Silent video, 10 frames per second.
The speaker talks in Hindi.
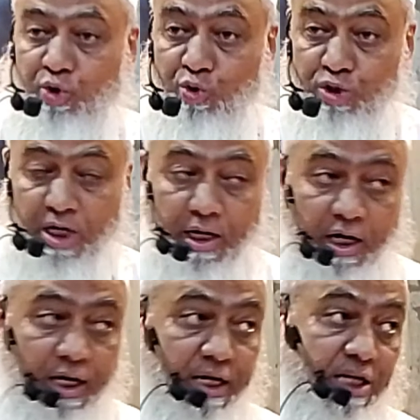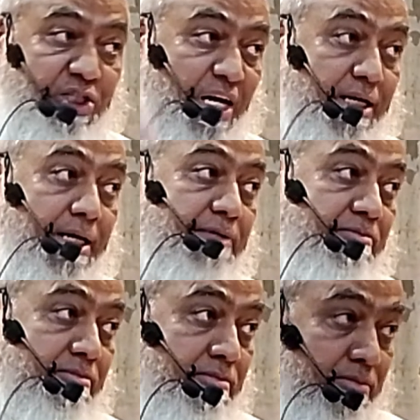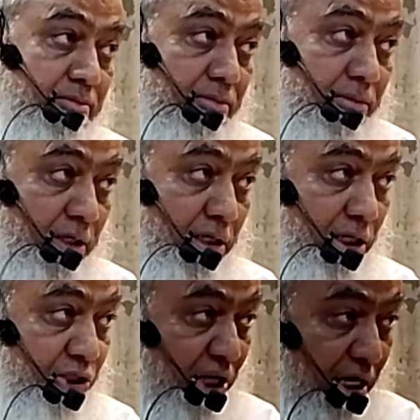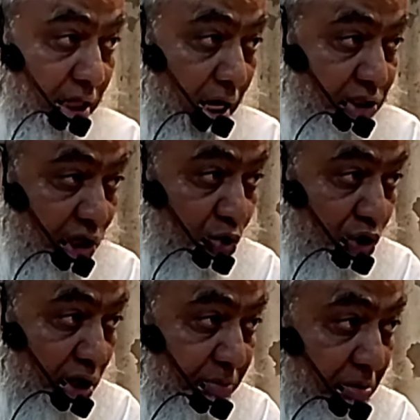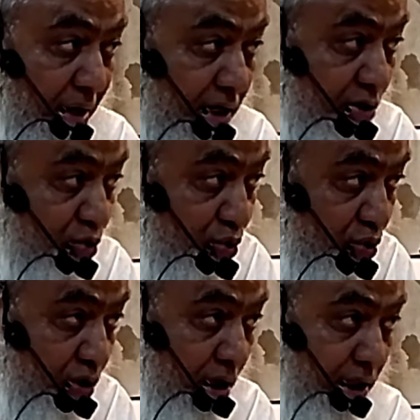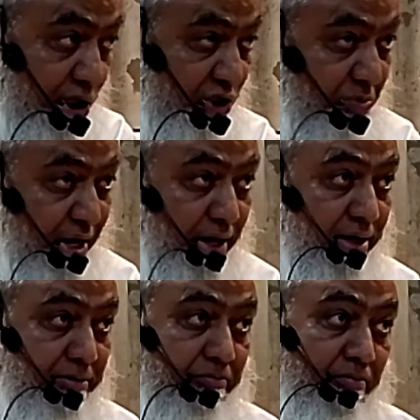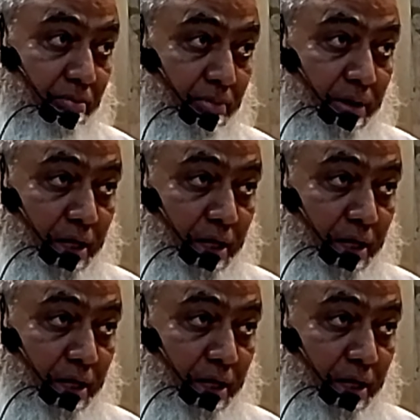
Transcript: हमें तो रोज़ा रख लेना चाहिए कि सेहत हासिल होगी बीमारी दूर होगी हदीस में आया है